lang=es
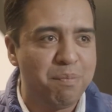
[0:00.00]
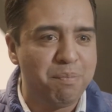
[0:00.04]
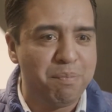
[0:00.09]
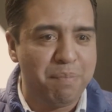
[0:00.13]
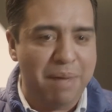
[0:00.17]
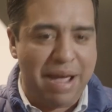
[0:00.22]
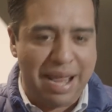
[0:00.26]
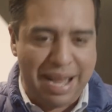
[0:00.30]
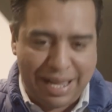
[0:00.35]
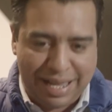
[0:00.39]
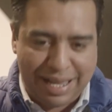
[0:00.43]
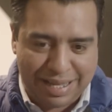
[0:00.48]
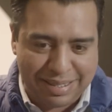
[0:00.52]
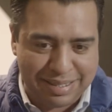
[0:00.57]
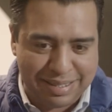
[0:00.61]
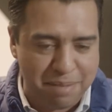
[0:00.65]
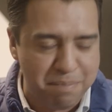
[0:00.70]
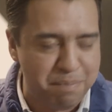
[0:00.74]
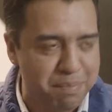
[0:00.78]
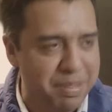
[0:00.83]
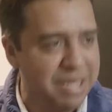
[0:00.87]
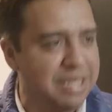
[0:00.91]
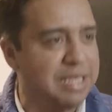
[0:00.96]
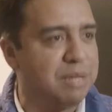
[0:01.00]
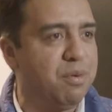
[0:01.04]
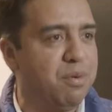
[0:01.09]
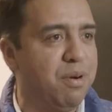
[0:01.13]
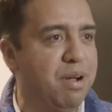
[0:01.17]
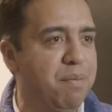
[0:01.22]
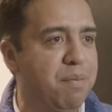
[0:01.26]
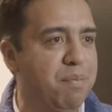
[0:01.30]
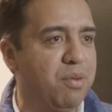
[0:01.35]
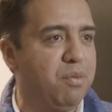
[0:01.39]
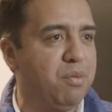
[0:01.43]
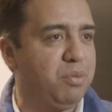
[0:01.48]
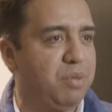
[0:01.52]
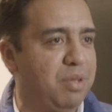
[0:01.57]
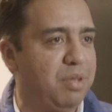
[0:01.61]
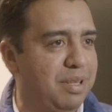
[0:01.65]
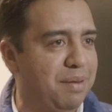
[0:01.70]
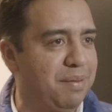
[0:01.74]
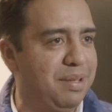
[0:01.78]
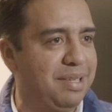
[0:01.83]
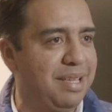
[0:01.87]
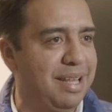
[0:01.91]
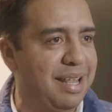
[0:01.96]
para que se empiece a mover el producto a
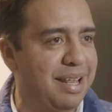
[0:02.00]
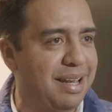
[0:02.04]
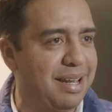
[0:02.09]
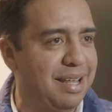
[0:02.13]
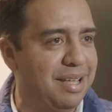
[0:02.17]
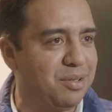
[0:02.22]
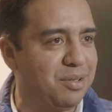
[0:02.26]
través de las redes